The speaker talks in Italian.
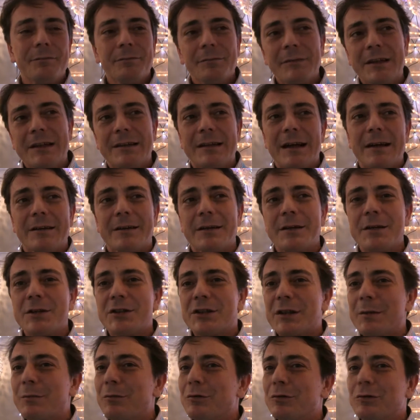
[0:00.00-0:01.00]
di tanti
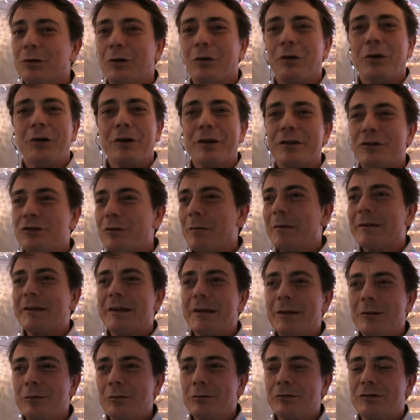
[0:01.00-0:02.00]
distributori, insomma
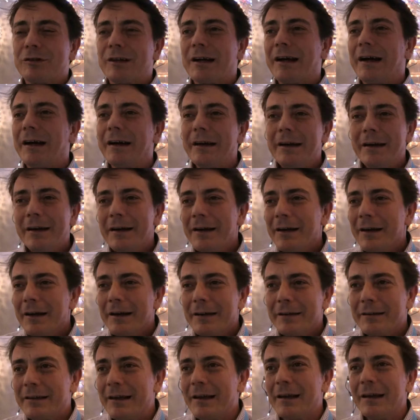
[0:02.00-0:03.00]
dell'industria
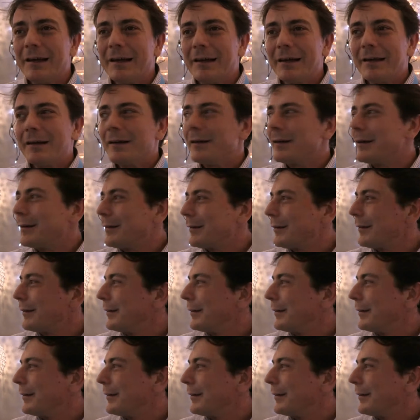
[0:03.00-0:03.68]
del